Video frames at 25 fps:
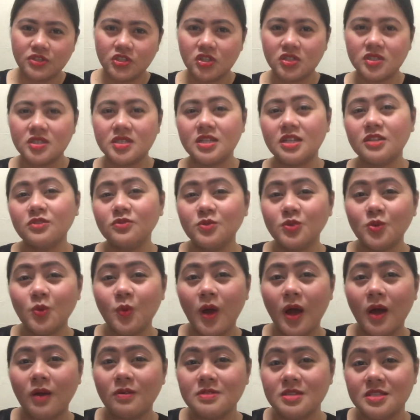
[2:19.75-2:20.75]
Just
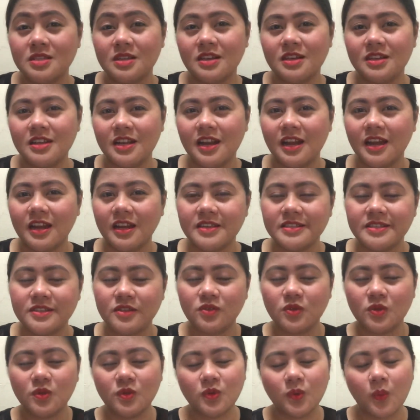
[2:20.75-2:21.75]
natutuwa ako sa kanila guys.
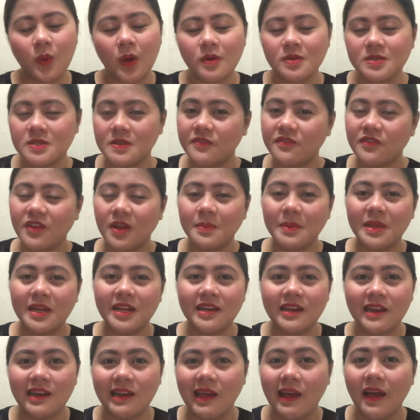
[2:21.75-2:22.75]
Natutuwa ako sa
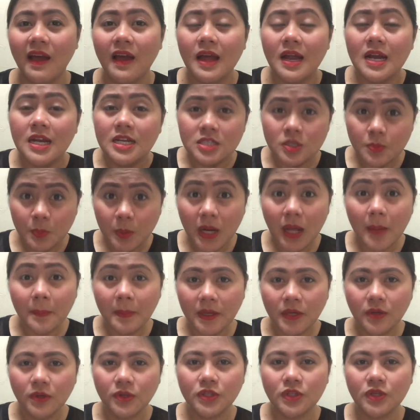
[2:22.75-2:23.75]
family nila. So,
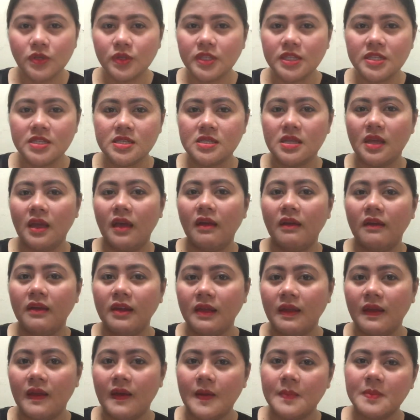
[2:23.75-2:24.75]
pinapanood ko din sa
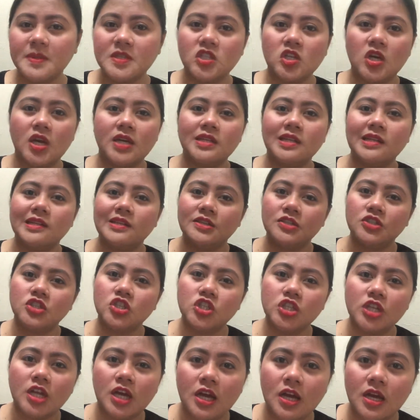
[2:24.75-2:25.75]
Erica. May channel din
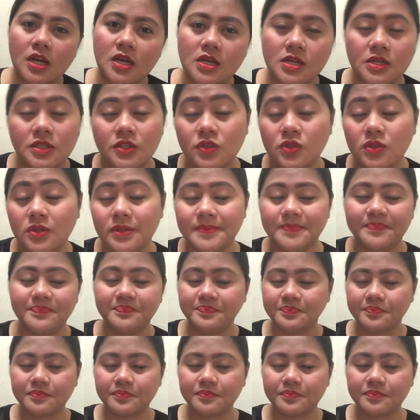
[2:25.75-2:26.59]
siya. Yun.